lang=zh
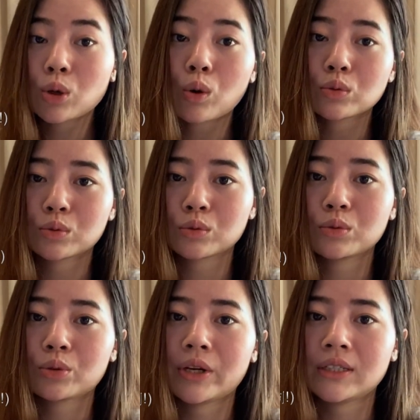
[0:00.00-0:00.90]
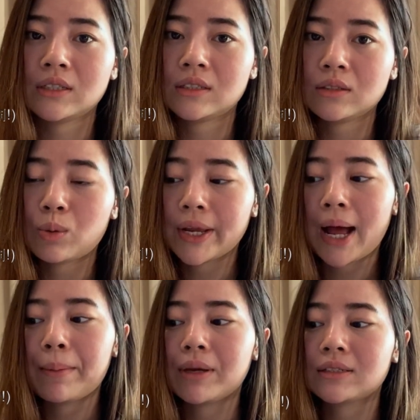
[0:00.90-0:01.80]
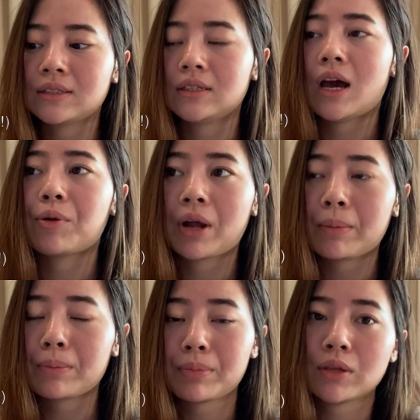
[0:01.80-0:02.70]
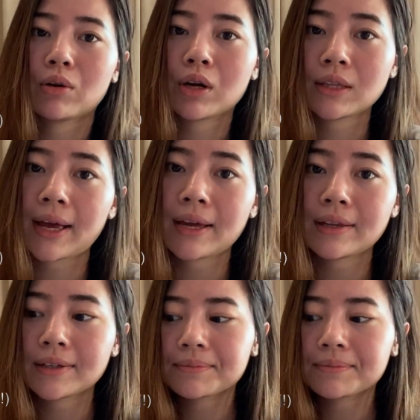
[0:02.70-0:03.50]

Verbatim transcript: 充足，所以其实维他命 C 啊维他命 B 都可以带一